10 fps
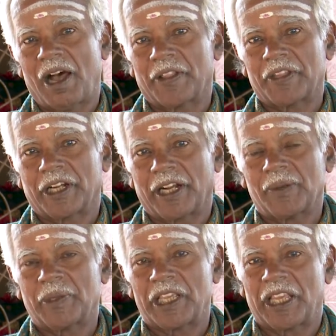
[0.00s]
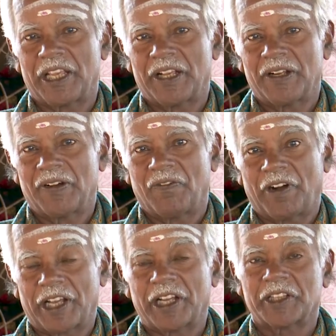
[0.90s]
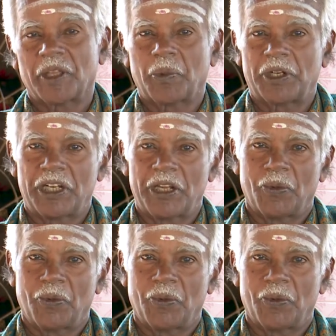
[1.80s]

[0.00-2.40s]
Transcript: அந்த கணபதி வணக்கத்தை பற்றி